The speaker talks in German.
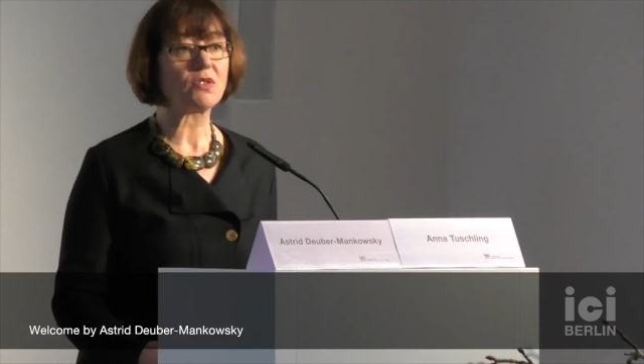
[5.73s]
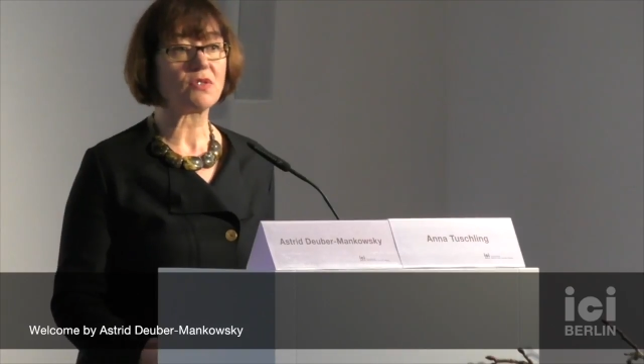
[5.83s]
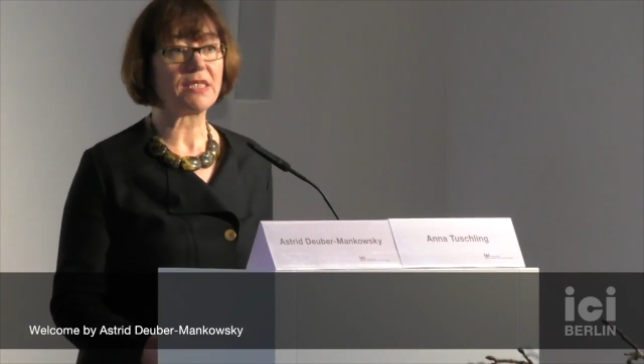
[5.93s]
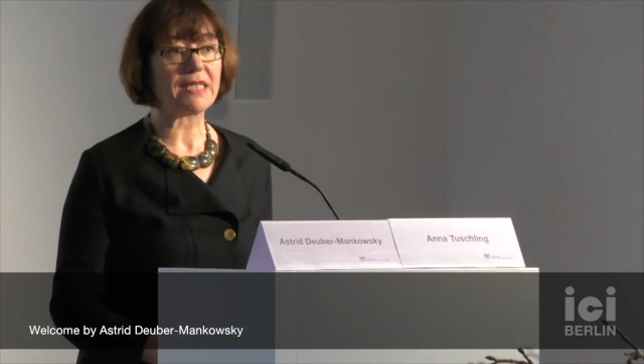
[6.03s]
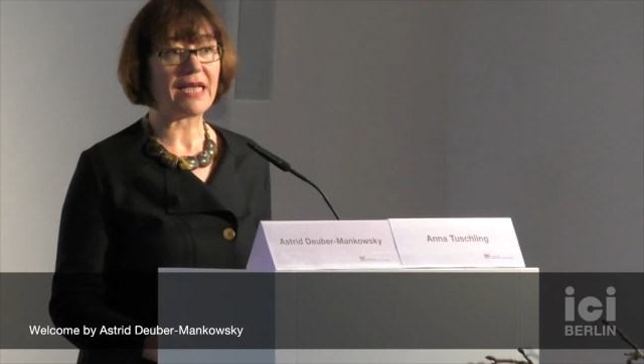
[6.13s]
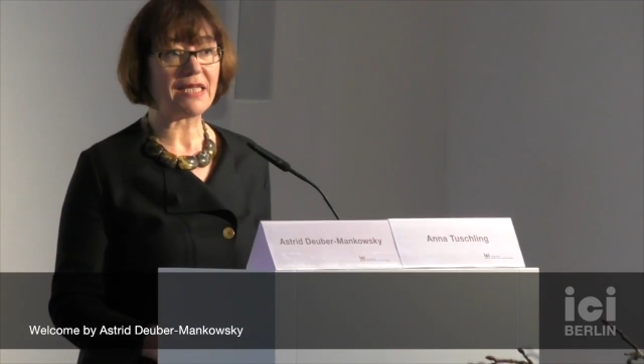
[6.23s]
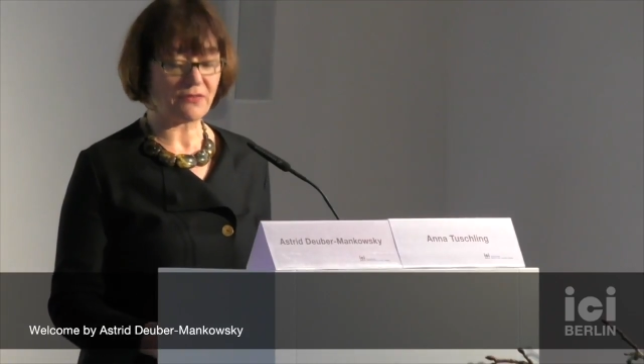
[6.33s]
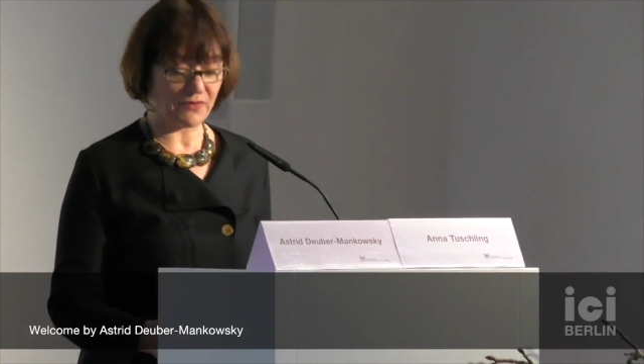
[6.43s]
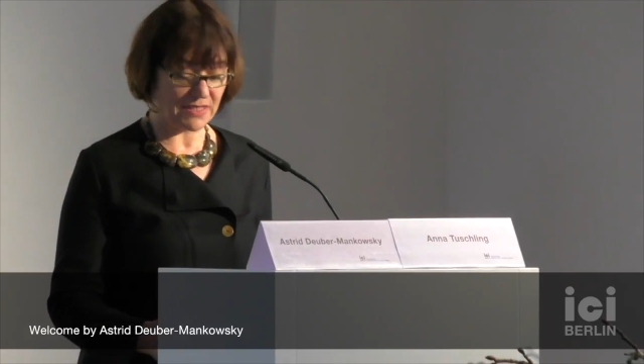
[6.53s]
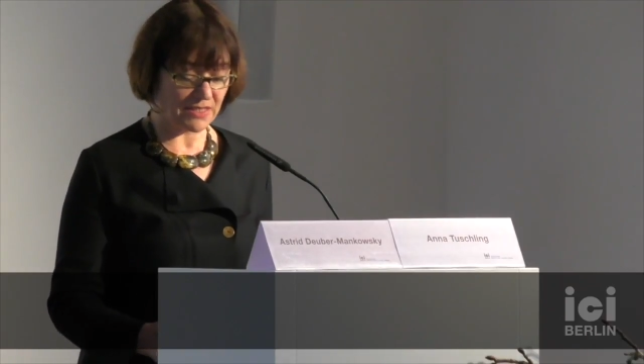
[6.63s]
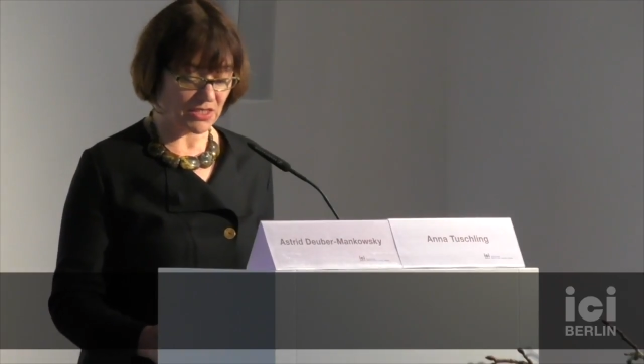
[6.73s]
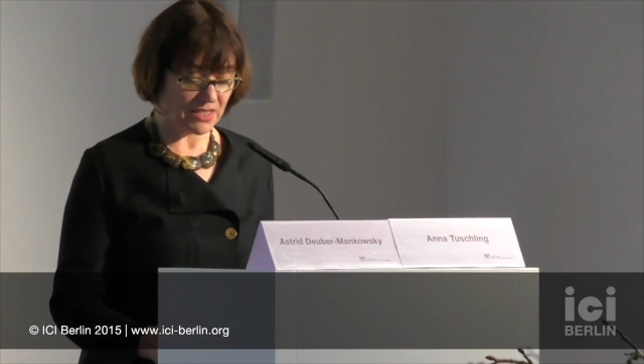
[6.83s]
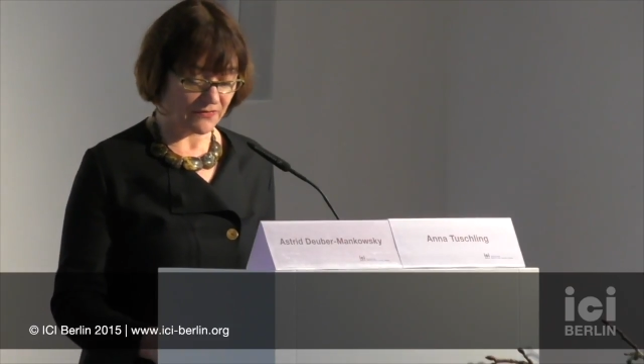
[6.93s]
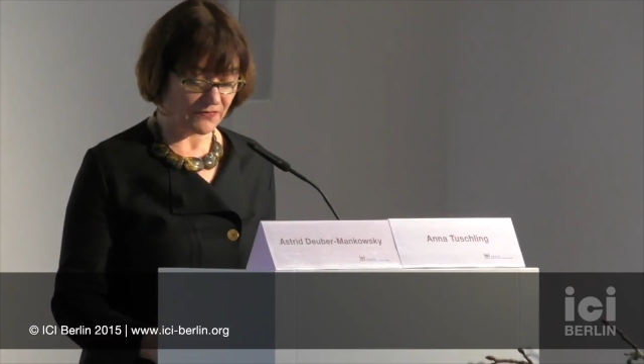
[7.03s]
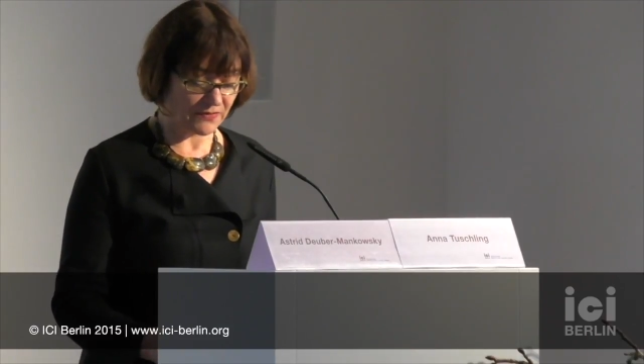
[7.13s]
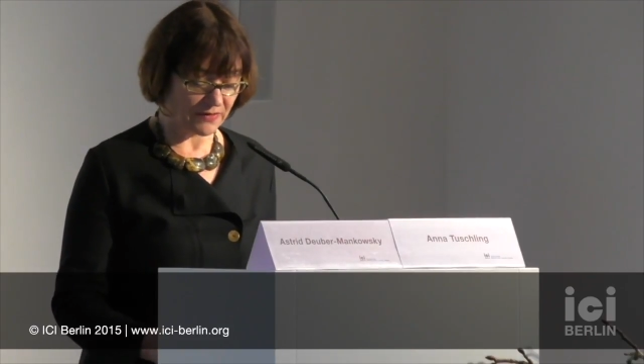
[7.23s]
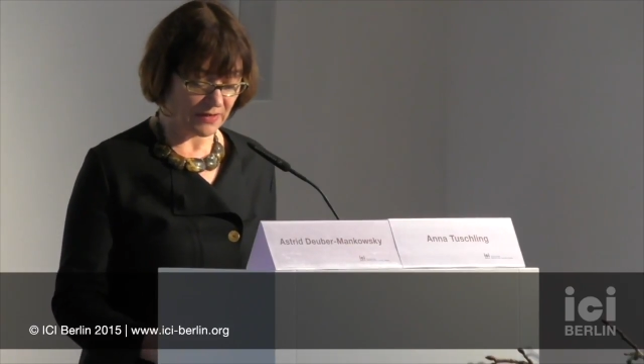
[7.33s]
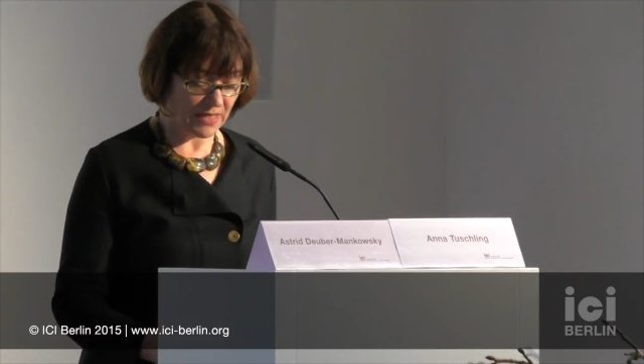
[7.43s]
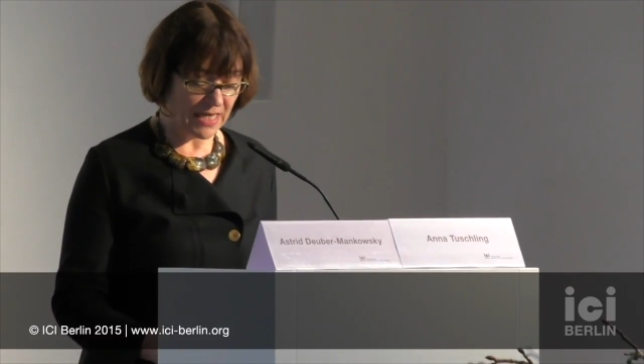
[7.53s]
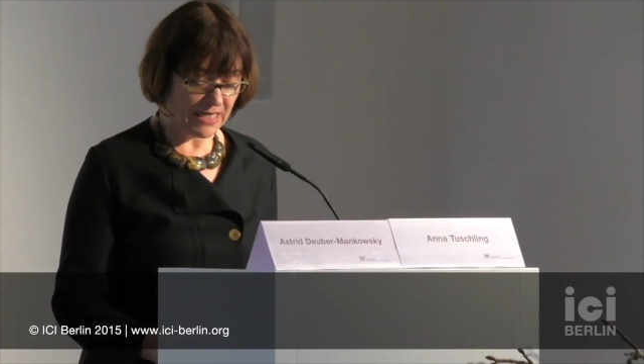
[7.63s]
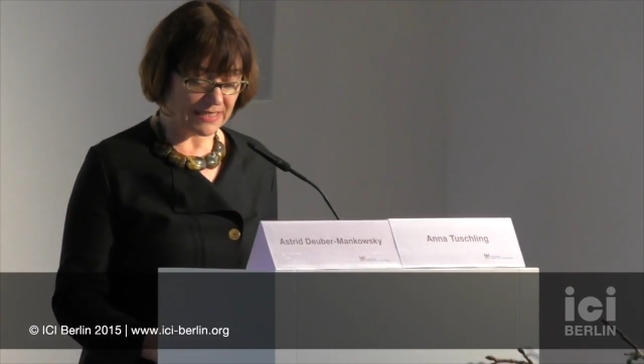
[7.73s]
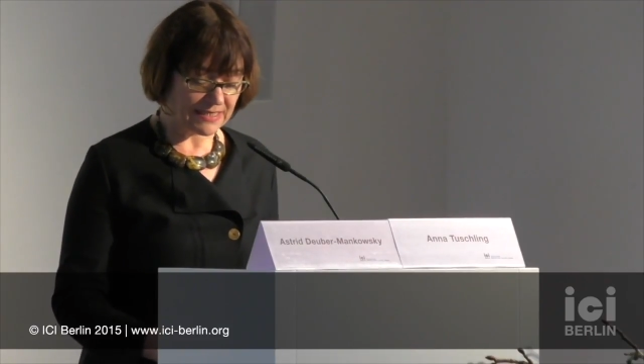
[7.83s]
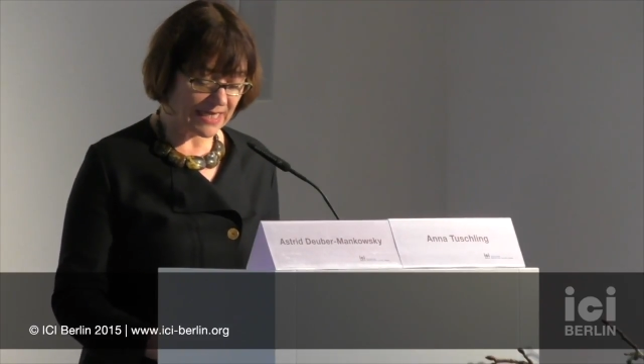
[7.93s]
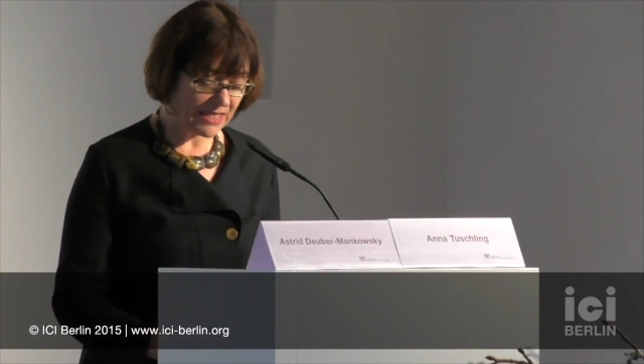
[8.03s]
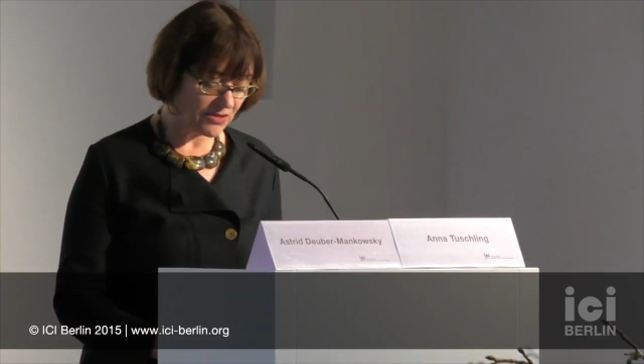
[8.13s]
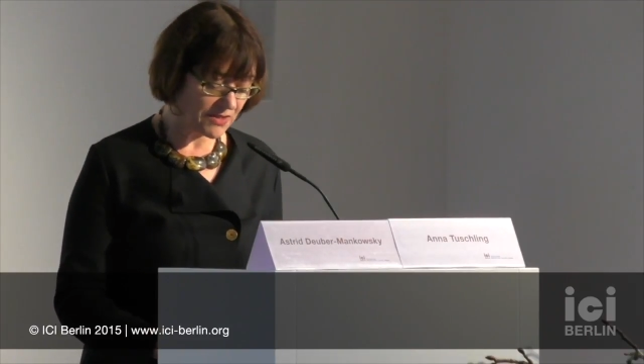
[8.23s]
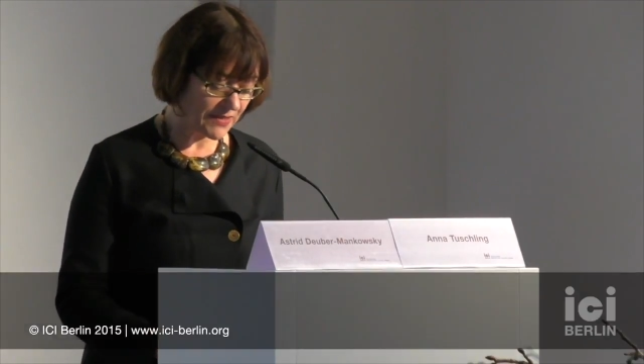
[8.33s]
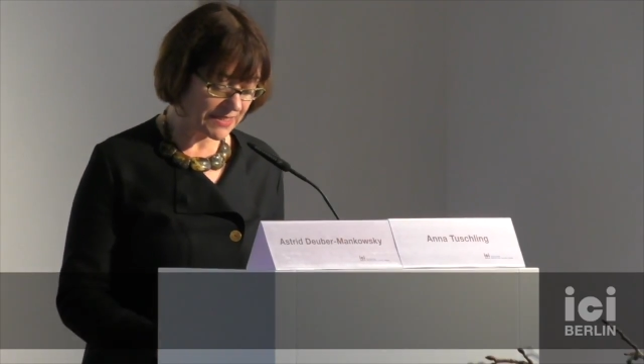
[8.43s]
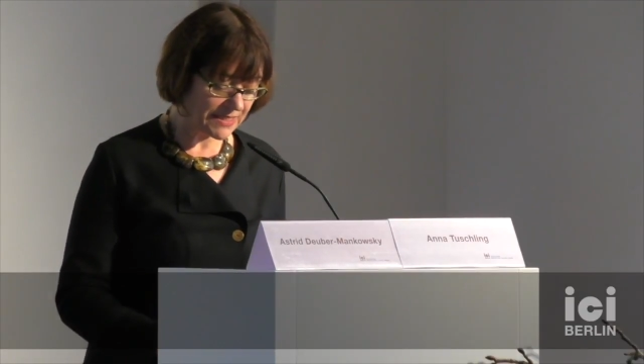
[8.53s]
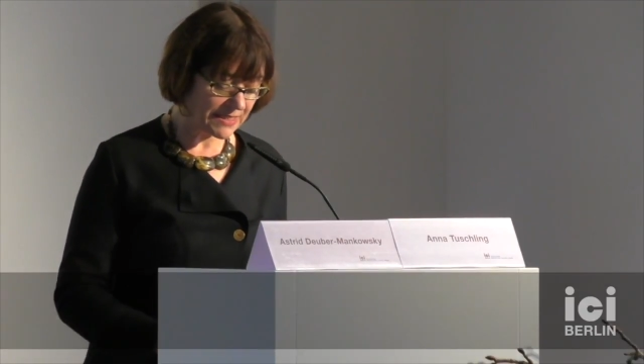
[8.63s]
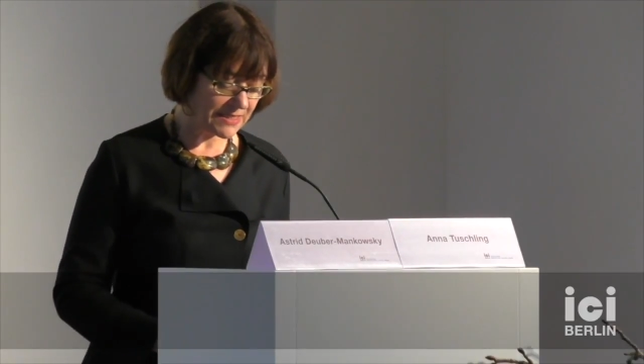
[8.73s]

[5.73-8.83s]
zu den Leitwissenschaften des 21.